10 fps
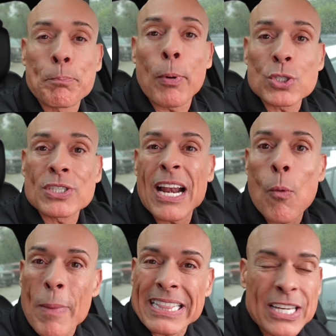
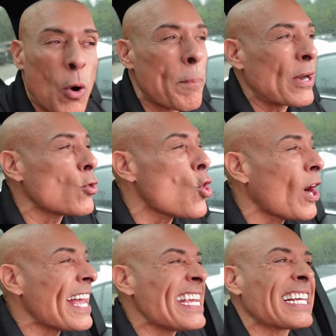postraumático, pero no
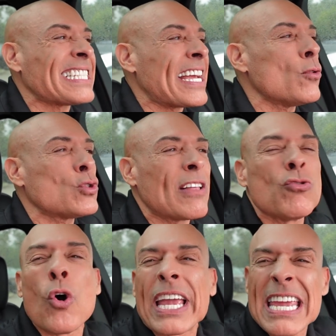querían seguir
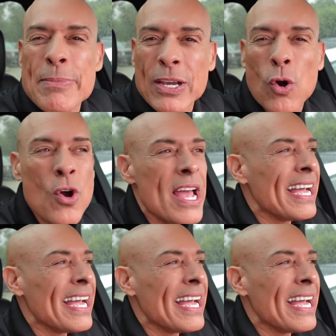usando químicos